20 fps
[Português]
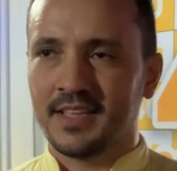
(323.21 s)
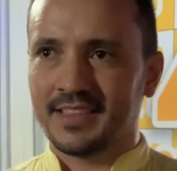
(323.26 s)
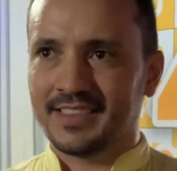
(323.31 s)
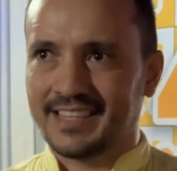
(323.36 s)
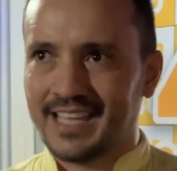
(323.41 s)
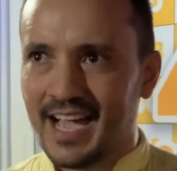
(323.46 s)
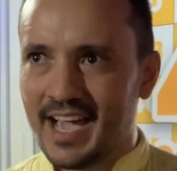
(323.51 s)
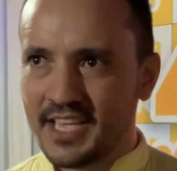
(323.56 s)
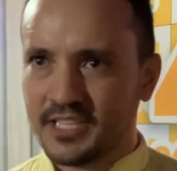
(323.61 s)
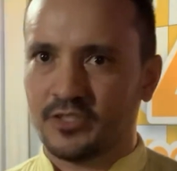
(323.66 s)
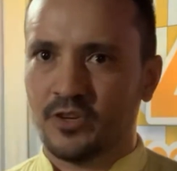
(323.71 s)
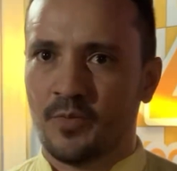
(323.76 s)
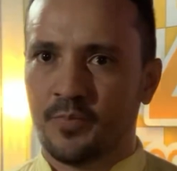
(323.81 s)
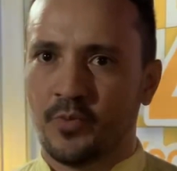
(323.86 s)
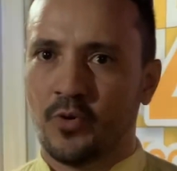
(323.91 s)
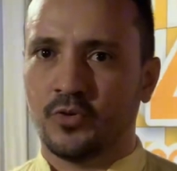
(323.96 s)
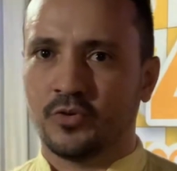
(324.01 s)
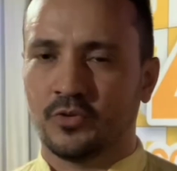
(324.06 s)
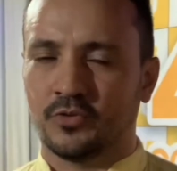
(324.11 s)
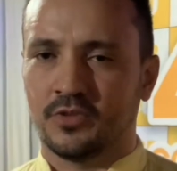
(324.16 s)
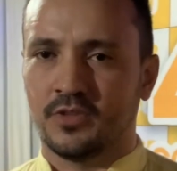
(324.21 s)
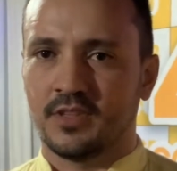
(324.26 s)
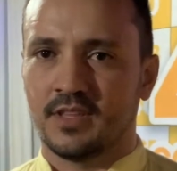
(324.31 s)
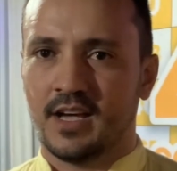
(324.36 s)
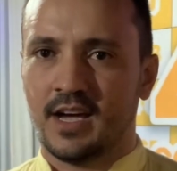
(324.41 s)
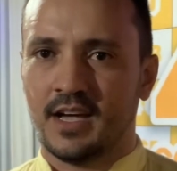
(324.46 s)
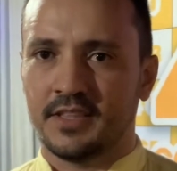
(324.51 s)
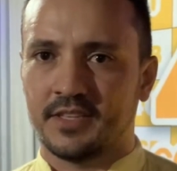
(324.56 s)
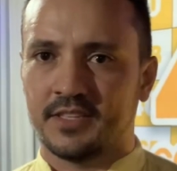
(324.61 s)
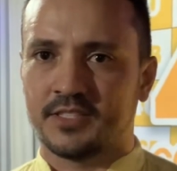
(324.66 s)
dar essa
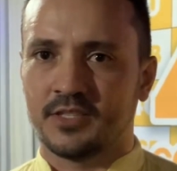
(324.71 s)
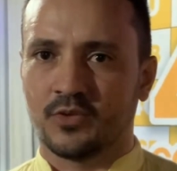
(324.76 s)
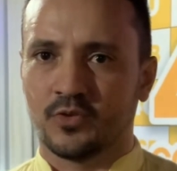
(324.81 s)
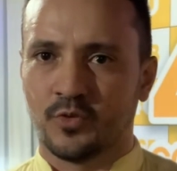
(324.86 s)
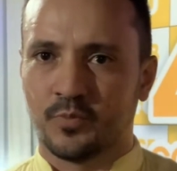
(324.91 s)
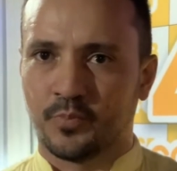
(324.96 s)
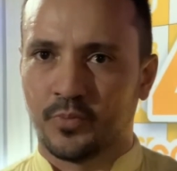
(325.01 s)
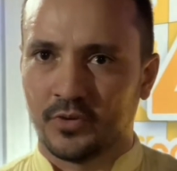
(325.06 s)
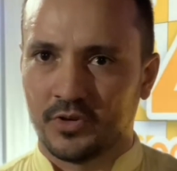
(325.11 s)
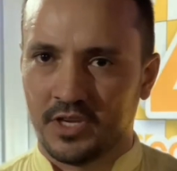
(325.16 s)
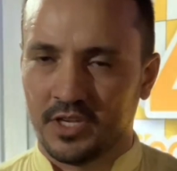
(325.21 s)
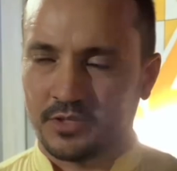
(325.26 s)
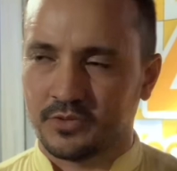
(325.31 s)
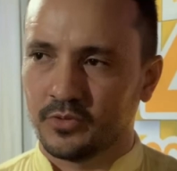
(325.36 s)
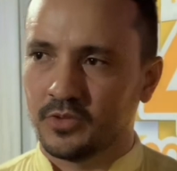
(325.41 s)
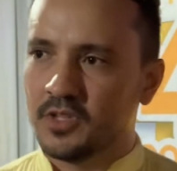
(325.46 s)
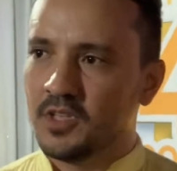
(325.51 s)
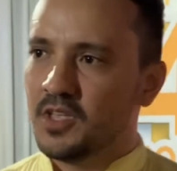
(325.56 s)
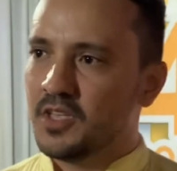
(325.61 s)
oportunidade a esse grupo político